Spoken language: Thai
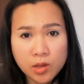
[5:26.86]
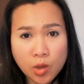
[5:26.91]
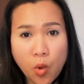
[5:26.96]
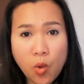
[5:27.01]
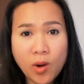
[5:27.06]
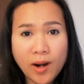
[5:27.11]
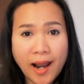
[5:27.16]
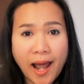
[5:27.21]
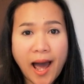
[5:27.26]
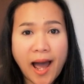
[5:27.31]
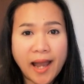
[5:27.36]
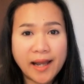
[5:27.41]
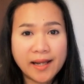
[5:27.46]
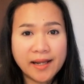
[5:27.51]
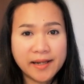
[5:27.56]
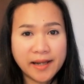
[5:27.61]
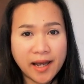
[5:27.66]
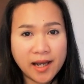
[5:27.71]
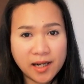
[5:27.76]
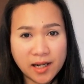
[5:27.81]
ทุกลาย
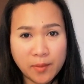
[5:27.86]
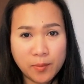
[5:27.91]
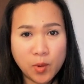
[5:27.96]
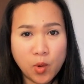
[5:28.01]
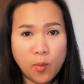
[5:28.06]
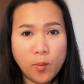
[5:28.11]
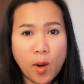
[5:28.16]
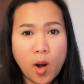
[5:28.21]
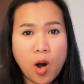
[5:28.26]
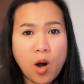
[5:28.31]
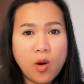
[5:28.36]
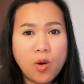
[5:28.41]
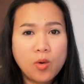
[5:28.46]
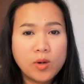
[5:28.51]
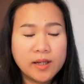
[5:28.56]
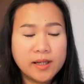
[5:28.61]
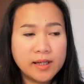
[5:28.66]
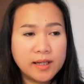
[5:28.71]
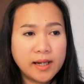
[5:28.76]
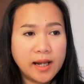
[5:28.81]
เลยนะกับหลวงพ่ออ
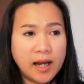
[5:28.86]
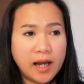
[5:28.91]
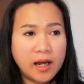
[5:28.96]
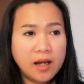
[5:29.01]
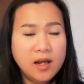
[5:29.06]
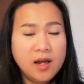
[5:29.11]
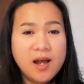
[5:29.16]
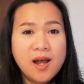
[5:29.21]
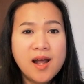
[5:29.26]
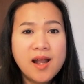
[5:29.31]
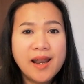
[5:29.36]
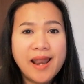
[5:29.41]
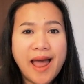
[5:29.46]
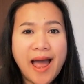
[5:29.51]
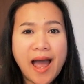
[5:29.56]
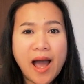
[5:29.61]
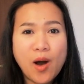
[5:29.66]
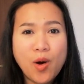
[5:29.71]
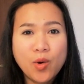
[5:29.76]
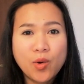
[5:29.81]
งค์นี้นะคะ
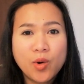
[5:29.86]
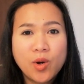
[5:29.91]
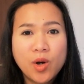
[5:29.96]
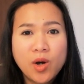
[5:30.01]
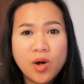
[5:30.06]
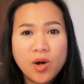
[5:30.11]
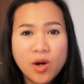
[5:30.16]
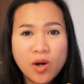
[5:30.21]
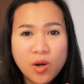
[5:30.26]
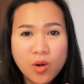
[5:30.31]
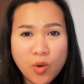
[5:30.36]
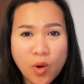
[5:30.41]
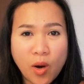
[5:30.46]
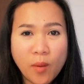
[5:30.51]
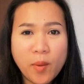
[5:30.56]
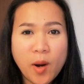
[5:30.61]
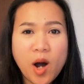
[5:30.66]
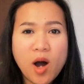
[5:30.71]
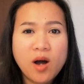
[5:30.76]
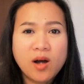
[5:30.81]
แล้วหลว
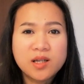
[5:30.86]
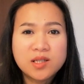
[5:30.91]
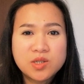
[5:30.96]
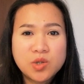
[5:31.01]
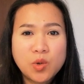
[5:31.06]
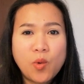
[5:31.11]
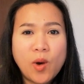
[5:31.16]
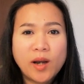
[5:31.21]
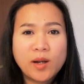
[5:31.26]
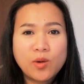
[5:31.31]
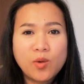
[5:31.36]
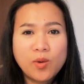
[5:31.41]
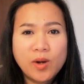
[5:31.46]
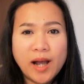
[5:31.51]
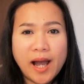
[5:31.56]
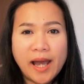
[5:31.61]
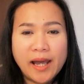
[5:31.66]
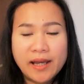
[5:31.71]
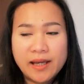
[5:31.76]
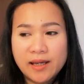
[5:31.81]
งพ่อก็ชวนกุ๊ก
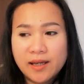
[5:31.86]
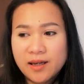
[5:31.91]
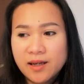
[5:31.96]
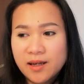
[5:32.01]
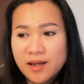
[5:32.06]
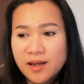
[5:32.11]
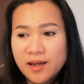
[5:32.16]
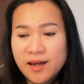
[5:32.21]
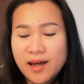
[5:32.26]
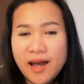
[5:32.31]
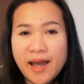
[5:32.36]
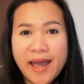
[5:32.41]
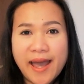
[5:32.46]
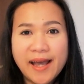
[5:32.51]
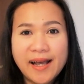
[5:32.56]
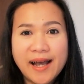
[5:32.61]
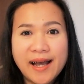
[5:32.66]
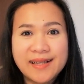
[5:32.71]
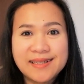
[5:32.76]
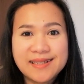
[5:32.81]
ไก่ เอ
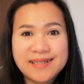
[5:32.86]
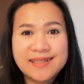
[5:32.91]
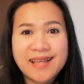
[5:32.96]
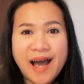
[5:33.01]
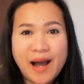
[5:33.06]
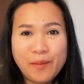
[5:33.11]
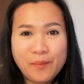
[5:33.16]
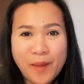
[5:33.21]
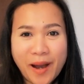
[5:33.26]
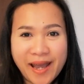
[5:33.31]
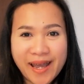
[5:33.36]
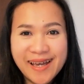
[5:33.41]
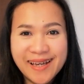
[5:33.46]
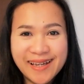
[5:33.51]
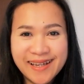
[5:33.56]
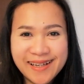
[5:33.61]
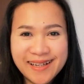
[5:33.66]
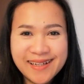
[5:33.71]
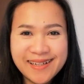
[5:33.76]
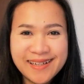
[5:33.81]
งอะจะสักไหม
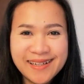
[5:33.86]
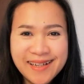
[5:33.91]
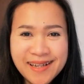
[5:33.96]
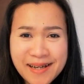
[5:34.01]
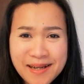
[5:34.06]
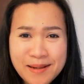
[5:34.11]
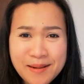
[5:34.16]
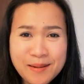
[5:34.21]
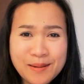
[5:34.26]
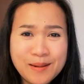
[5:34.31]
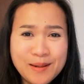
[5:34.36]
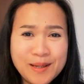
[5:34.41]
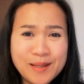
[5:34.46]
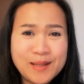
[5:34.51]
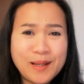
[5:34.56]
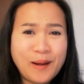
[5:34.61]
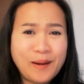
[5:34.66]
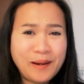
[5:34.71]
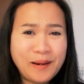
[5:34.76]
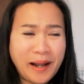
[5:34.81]
อุ้ย
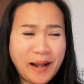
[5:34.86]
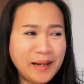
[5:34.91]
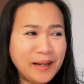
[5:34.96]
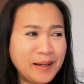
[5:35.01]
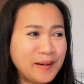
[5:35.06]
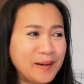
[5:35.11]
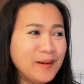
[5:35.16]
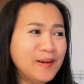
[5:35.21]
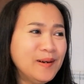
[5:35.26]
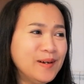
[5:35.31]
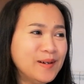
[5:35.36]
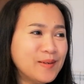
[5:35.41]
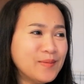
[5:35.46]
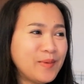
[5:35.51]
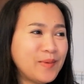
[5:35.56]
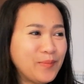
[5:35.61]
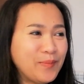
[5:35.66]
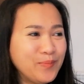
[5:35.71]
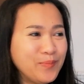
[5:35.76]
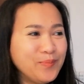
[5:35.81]
ตอนนั้นอะ
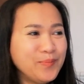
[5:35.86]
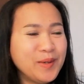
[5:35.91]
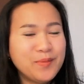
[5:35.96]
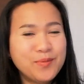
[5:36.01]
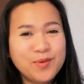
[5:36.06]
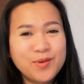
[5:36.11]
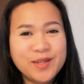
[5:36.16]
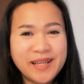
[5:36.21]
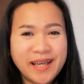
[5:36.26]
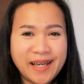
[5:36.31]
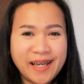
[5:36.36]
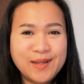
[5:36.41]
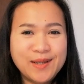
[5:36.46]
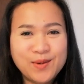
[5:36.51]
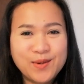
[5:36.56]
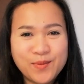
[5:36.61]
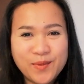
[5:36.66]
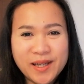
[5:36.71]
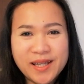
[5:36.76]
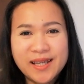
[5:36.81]
แบบมีผู้หญิงอ
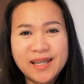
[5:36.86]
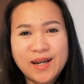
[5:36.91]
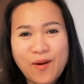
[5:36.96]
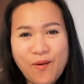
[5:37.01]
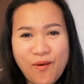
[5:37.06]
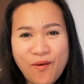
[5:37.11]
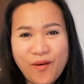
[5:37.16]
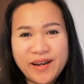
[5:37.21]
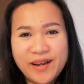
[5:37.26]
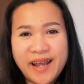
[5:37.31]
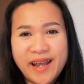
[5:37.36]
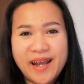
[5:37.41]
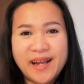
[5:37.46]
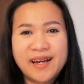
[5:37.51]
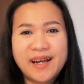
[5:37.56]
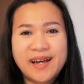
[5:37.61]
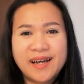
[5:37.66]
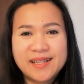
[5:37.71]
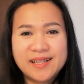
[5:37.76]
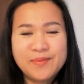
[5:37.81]
ยู่ไม่กี่คนเอง
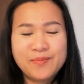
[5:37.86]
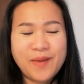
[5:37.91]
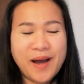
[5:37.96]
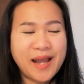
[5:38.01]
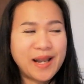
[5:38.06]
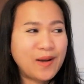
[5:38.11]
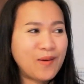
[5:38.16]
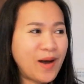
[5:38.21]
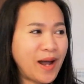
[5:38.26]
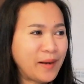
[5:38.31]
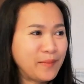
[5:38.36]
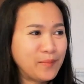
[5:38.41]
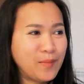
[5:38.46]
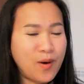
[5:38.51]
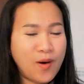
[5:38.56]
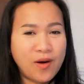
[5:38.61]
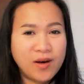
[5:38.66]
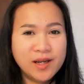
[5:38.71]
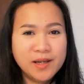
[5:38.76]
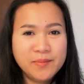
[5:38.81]
นะคะ ที่ไปเราหันม
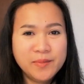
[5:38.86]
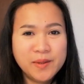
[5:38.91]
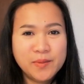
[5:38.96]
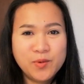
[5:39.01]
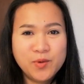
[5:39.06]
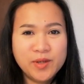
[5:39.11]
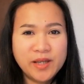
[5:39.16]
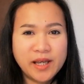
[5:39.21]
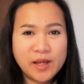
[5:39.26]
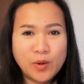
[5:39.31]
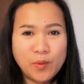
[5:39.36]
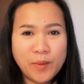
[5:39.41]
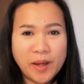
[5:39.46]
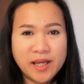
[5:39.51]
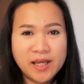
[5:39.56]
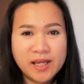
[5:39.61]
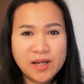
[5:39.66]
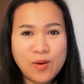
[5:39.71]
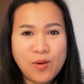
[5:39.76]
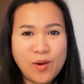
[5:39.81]
องเฮ้ยมีผู้หญิงไม่
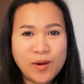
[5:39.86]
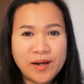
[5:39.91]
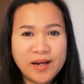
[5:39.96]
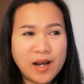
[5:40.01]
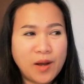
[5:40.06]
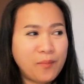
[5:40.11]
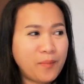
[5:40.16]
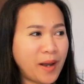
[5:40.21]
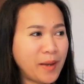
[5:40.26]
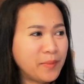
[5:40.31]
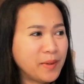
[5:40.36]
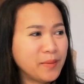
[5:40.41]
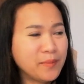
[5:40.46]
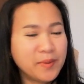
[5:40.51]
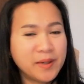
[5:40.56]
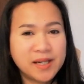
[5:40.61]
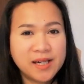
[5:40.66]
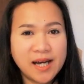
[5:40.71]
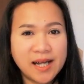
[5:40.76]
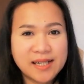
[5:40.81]
กี่คนเราไปเป็น
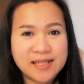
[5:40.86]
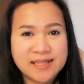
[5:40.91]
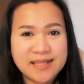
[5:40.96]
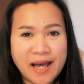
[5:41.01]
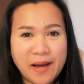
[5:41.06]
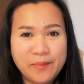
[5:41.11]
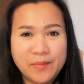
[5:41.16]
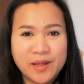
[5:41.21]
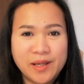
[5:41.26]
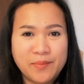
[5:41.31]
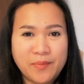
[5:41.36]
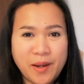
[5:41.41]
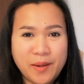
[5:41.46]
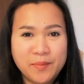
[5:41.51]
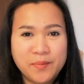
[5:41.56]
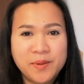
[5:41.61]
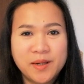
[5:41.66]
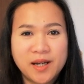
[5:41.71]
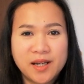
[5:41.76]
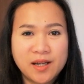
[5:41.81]
เพื่อนสามีเป็น
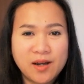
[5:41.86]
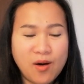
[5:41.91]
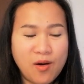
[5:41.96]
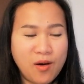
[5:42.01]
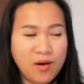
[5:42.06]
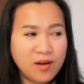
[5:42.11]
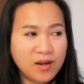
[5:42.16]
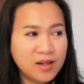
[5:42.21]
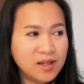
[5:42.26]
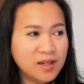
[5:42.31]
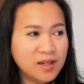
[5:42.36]
เพื่อนน้อง